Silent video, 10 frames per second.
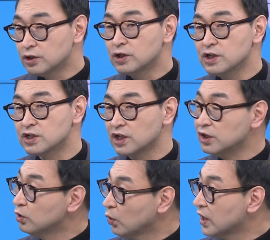특히 이제
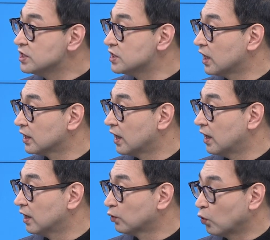
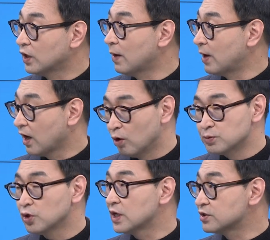인도네시아나 동남아가
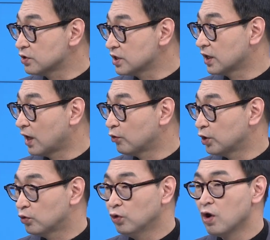엄청난 성장을 하고
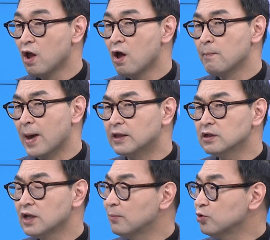그렇죠. 있고
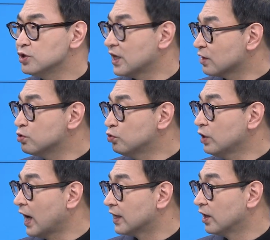베트남도 이제
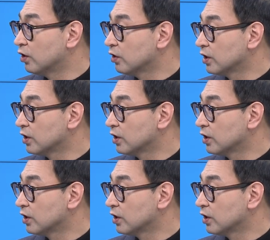약소국이 아니에요. 아유,